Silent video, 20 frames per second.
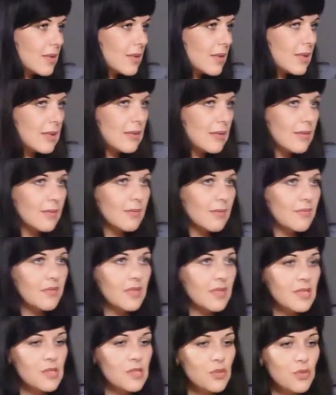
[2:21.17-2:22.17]
и
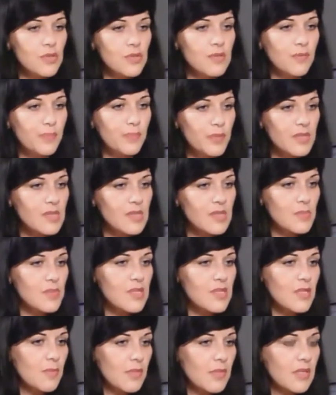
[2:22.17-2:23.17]
волонтерство, в принципе,
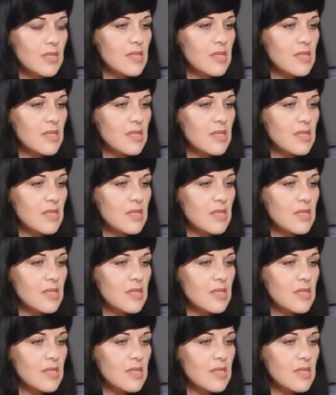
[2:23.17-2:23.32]
занимает